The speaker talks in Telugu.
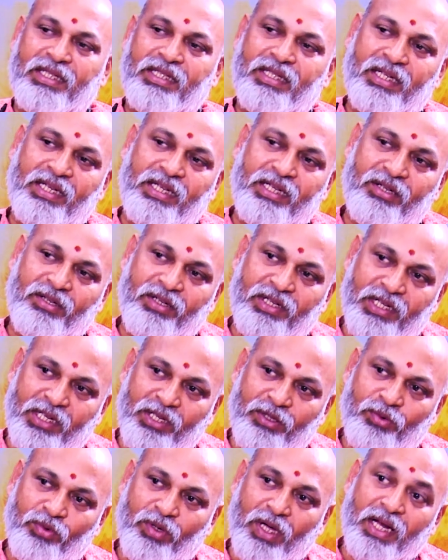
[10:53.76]
దీనికి లింక్
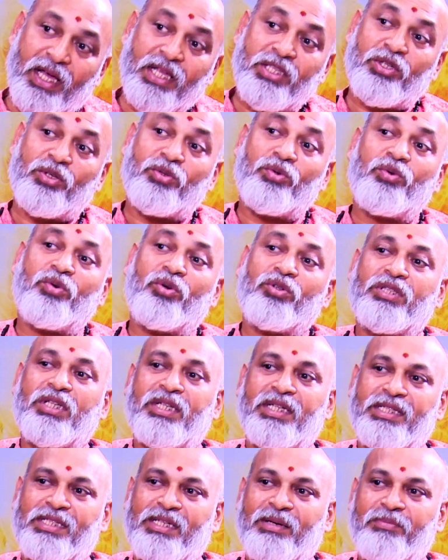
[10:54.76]
లేదు అలా చదువుకోవద్దని నేను